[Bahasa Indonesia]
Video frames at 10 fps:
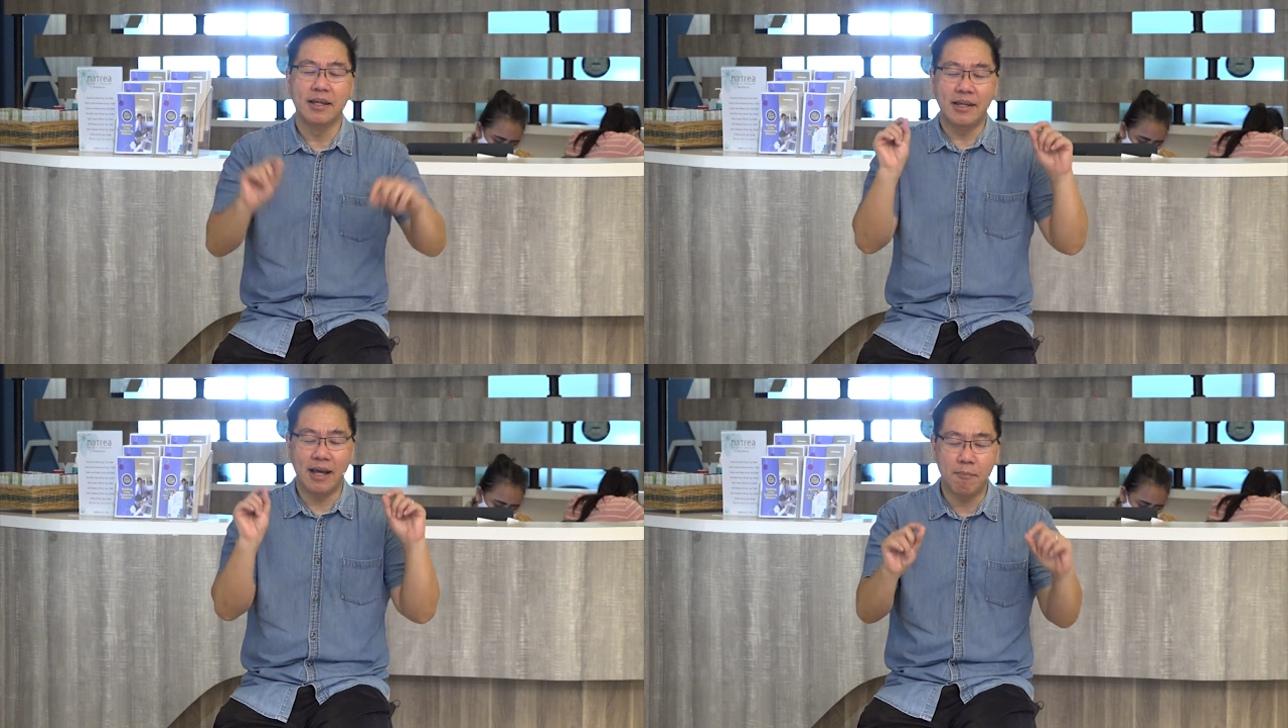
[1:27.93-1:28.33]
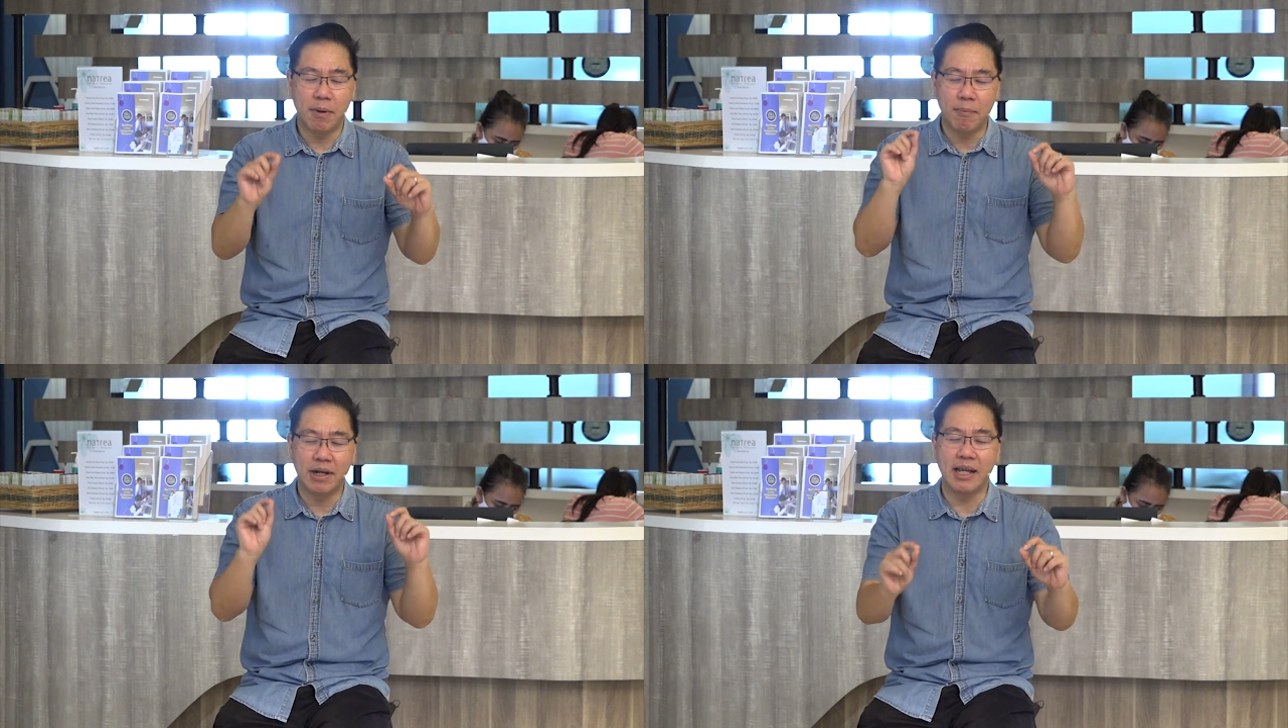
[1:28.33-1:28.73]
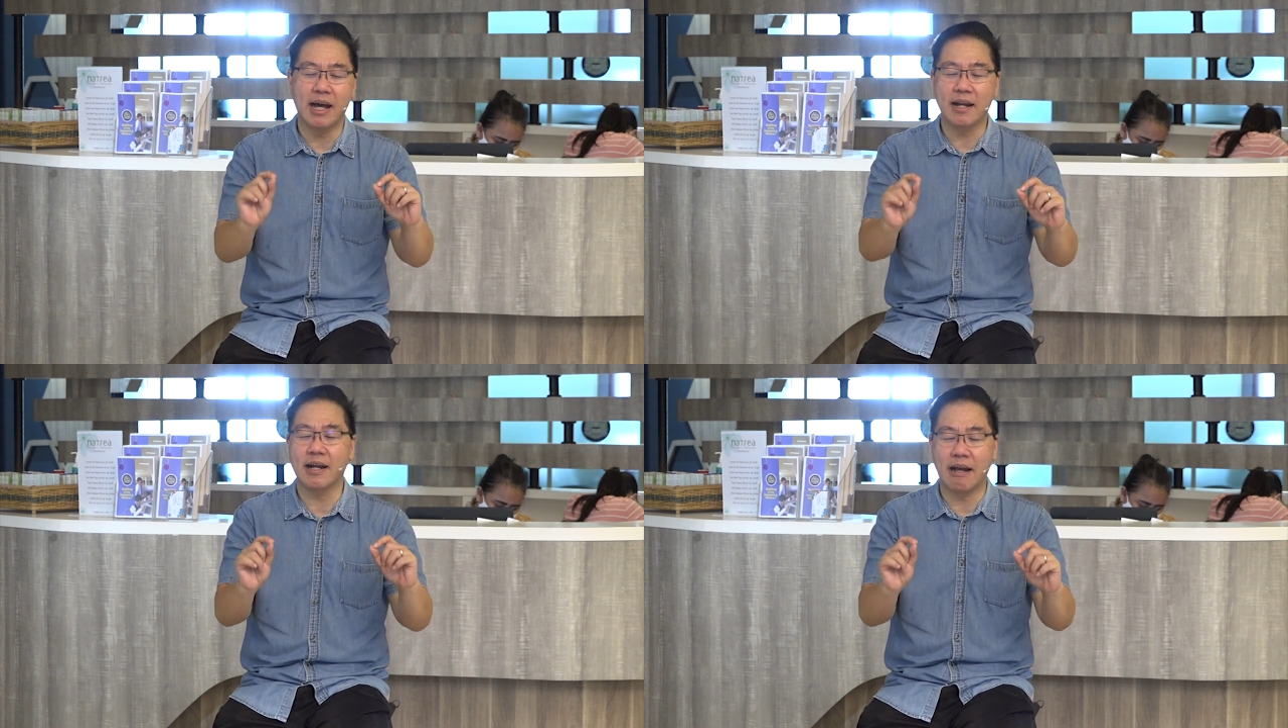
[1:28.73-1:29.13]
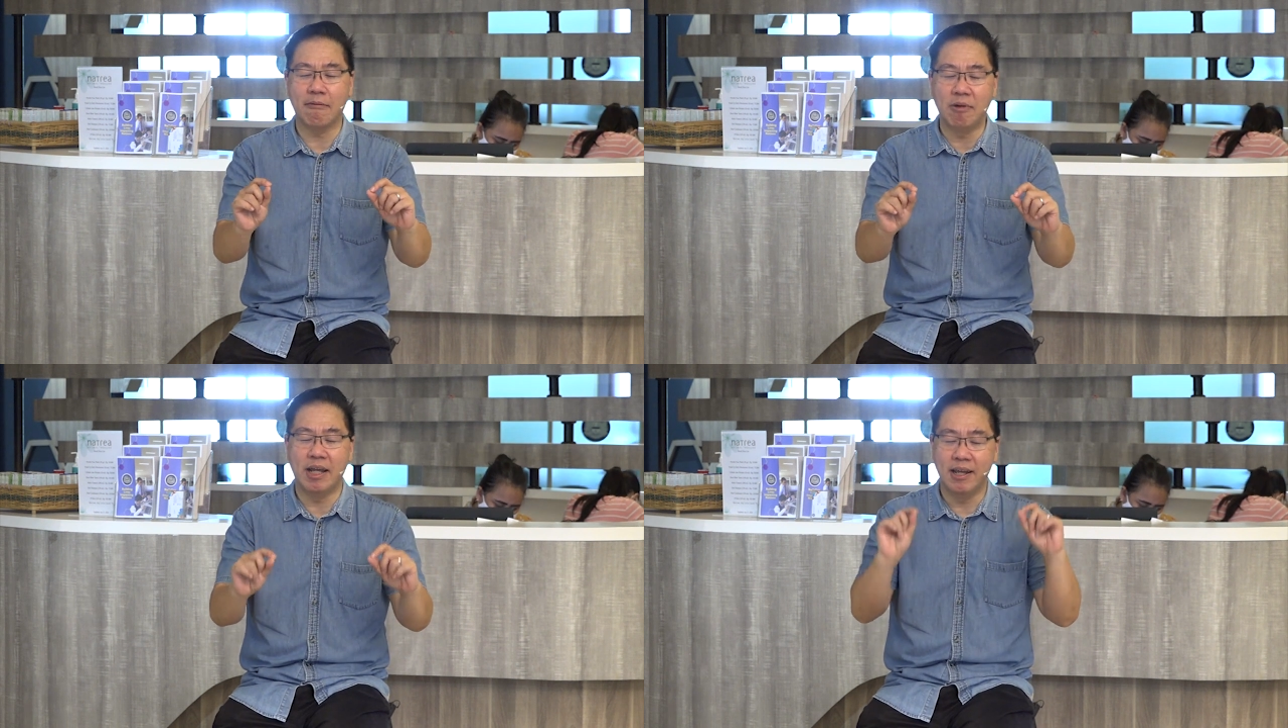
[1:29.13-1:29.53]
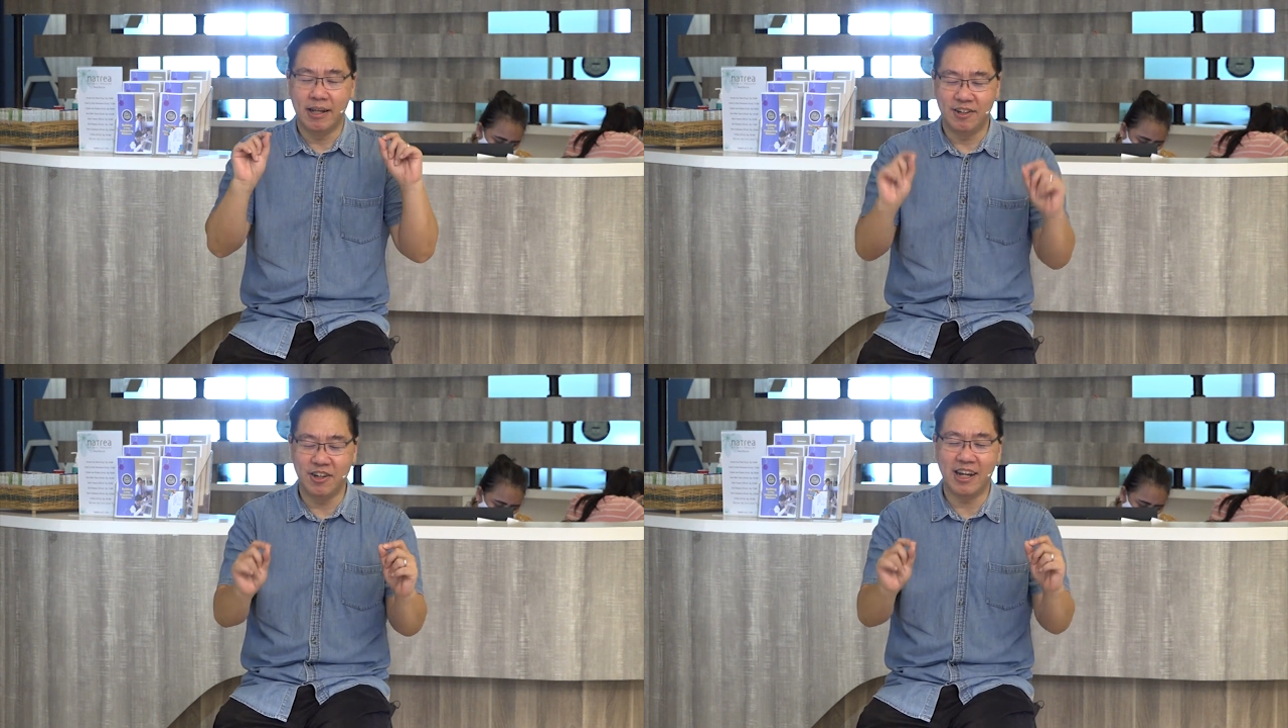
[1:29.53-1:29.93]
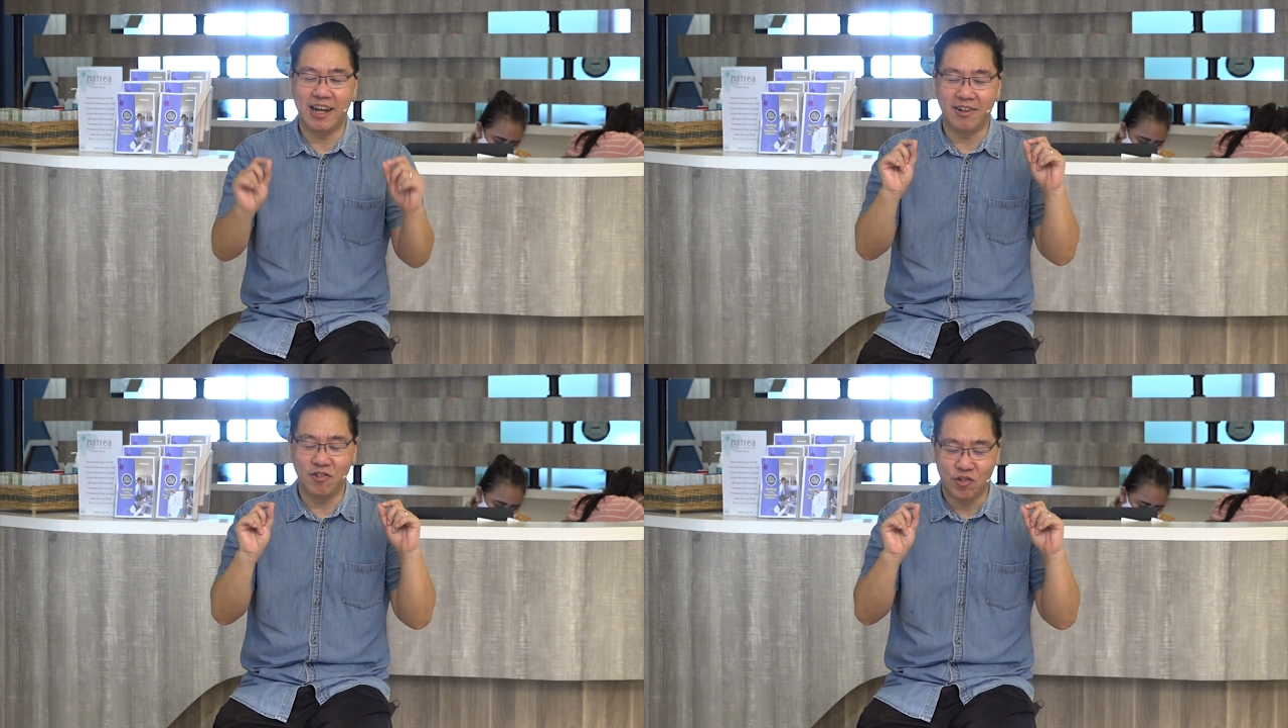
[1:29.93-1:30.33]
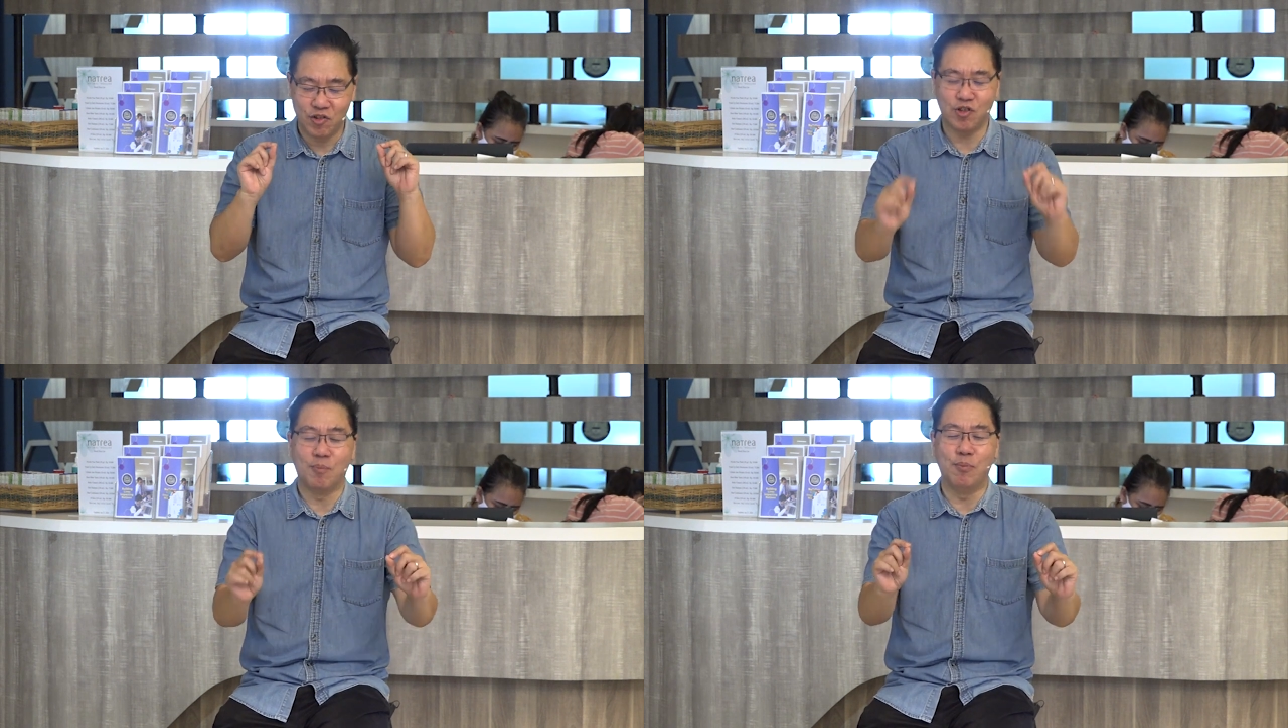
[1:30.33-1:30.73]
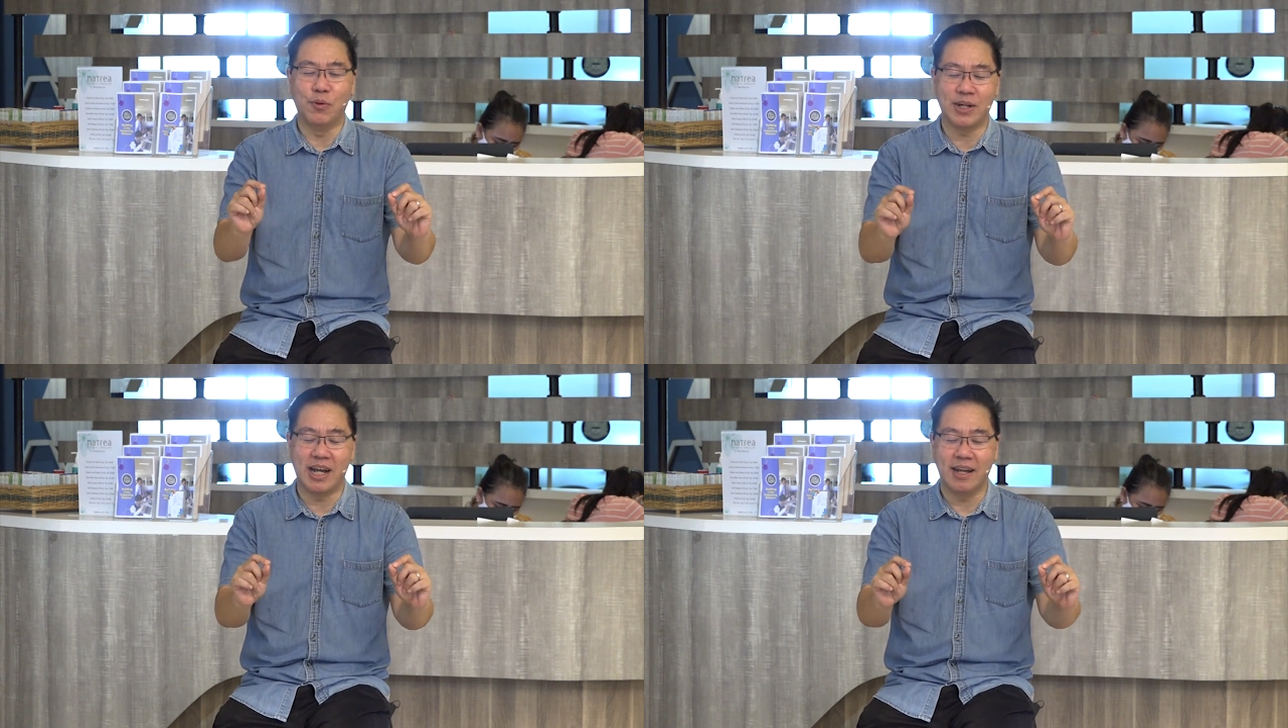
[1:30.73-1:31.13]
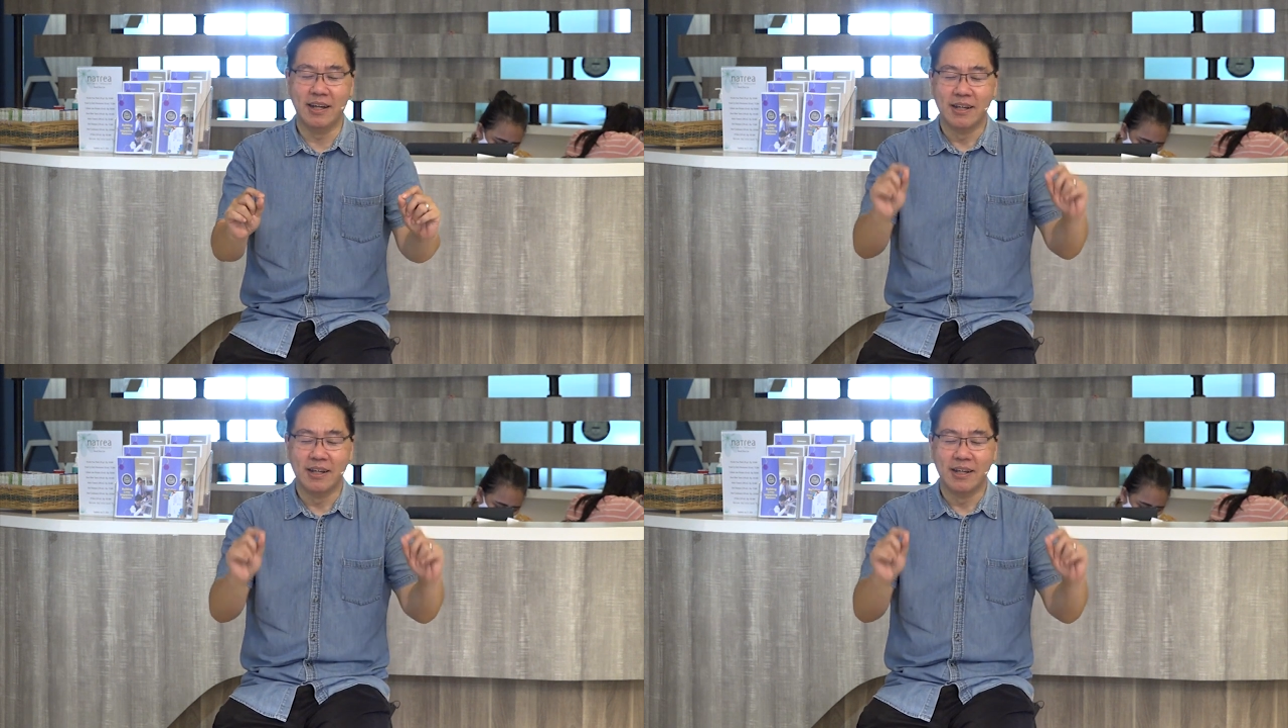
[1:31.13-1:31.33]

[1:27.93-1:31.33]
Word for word: yang memelihara kami dengan sempurna.